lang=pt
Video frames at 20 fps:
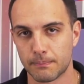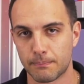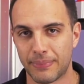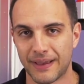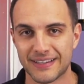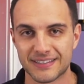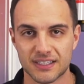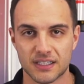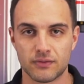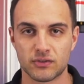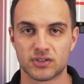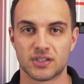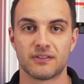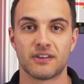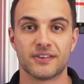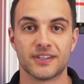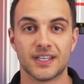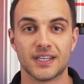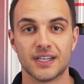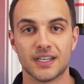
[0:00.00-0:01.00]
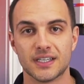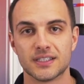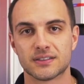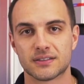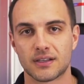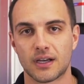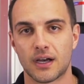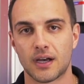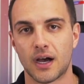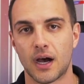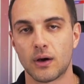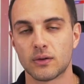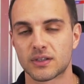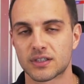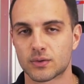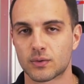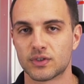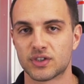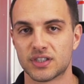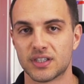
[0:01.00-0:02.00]
Pense que você vai vender
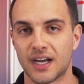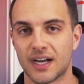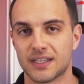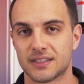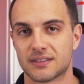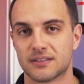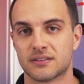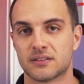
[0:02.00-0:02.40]
altas quantidades.